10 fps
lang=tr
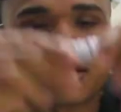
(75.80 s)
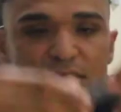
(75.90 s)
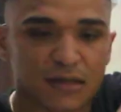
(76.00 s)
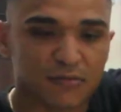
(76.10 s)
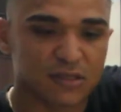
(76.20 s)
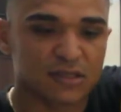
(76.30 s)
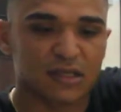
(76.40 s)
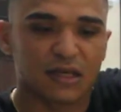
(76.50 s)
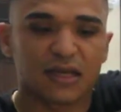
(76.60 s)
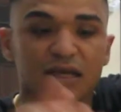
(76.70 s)
Paslanmış
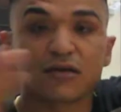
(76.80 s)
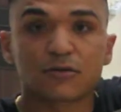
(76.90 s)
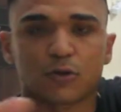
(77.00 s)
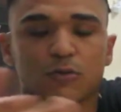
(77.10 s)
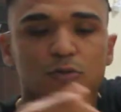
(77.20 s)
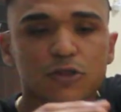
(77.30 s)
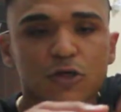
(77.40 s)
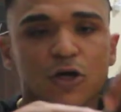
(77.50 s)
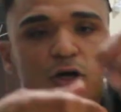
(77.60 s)
da değil rengi solmuş.